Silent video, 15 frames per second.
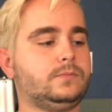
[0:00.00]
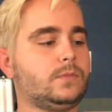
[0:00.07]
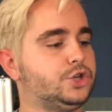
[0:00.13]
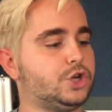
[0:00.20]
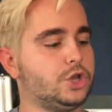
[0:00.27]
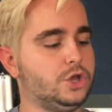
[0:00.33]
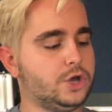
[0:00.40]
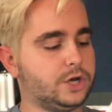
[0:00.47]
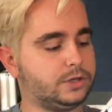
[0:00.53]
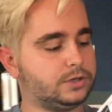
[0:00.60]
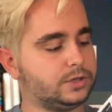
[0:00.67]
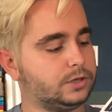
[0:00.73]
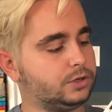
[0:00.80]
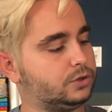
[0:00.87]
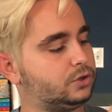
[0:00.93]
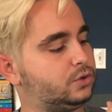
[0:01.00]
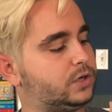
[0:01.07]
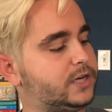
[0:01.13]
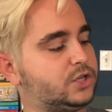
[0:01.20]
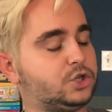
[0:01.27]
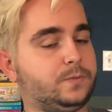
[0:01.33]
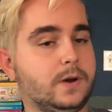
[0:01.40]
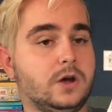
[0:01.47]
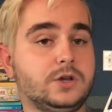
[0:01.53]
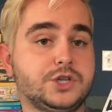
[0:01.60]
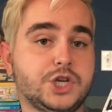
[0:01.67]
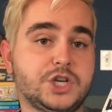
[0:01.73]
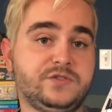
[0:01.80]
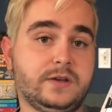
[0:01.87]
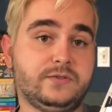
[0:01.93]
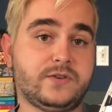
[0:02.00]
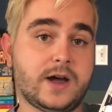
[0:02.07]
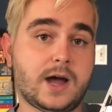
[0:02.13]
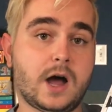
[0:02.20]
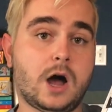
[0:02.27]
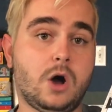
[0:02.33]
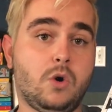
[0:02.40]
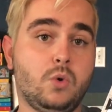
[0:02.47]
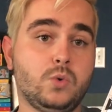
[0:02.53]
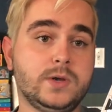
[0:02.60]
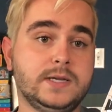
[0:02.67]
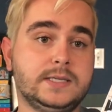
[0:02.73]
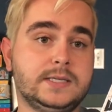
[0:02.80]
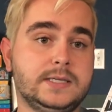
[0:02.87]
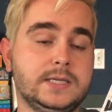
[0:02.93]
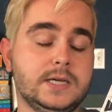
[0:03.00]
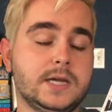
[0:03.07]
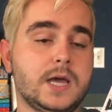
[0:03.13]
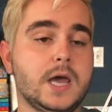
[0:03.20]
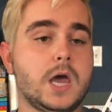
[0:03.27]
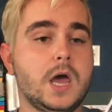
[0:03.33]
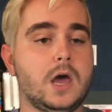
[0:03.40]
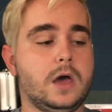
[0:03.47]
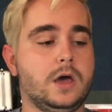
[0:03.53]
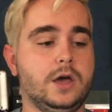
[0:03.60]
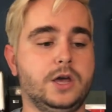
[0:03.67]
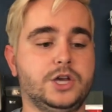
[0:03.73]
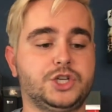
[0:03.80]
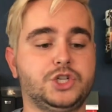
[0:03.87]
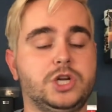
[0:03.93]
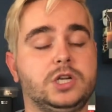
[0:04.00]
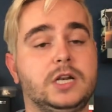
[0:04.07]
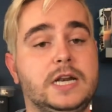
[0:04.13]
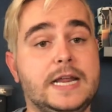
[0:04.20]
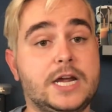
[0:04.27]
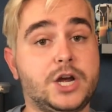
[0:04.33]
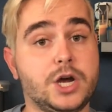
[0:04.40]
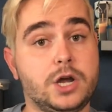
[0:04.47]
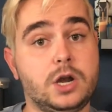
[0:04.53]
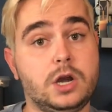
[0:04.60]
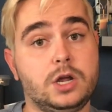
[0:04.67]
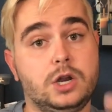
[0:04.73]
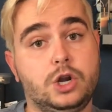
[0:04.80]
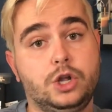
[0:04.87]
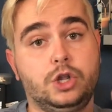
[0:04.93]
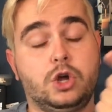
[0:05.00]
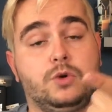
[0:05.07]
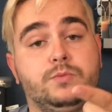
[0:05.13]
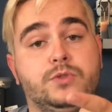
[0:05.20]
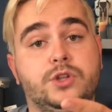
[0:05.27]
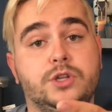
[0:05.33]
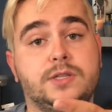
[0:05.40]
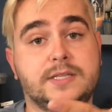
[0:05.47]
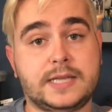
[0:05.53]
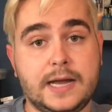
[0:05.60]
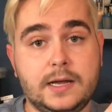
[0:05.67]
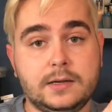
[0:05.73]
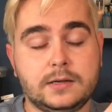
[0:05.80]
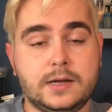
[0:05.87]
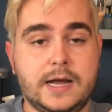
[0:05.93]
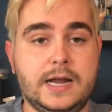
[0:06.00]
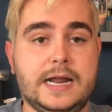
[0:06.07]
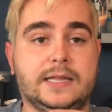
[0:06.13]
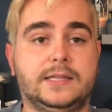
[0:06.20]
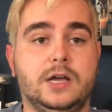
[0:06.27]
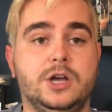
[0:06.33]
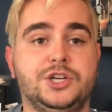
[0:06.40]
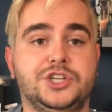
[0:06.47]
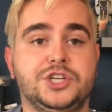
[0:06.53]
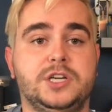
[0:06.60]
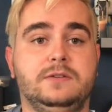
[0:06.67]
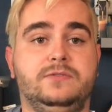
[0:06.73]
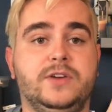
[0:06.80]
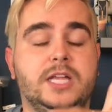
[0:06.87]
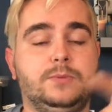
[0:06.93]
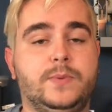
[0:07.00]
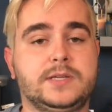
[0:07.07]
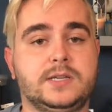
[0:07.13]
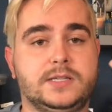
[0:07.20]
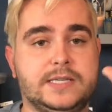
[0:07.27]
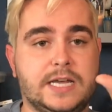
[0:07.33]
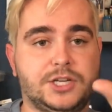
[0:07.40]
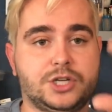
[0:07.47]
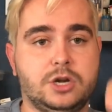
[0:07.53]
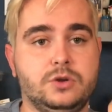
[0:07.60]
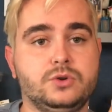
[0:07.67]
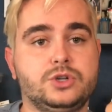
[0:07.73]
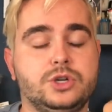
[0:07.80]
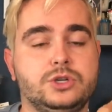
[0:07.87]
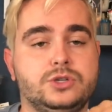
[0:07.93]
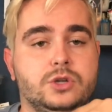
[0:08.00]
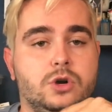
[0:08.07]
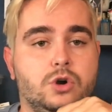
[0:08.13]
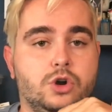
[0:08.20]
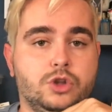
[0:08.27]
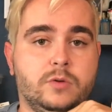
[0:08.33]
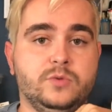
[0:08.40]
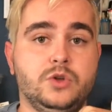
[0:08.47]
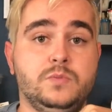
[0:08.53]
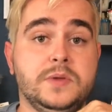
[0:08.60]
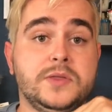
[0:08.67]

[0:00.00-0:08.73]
je note toutes les suppléances que je vais faire en haut ici. Euh, je note l'école, le nombre de temps, en hein, la tâche que j'ai faite, parce que ça change selon le nombre de